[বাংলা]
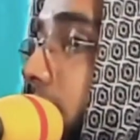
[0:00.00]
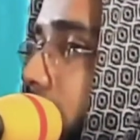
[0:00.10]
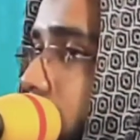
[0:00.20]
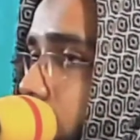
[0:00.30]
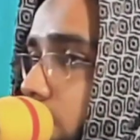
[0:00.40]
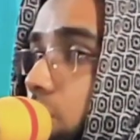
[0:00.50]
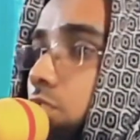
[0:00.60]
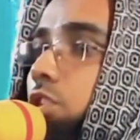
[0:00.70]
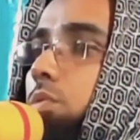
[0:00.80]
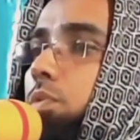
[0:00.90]
আর এক একটা
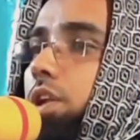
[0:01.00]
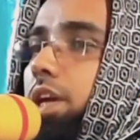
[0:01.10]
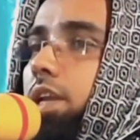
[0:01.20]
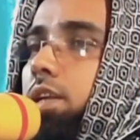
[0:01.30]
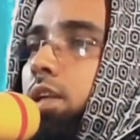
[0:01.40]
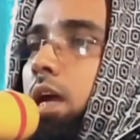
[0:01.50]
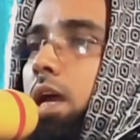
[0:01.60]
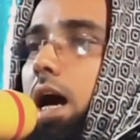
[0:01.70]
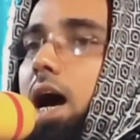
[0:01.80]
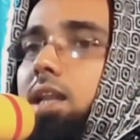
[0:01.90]
অক্ষর পড়েন
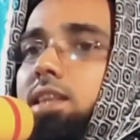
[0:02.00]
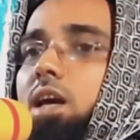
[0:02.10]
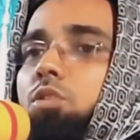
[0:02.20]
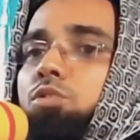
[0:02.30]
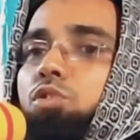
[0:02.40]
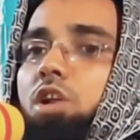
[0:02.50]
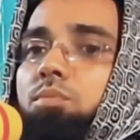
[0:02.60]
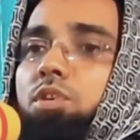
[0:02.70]
আর তার অন্তরের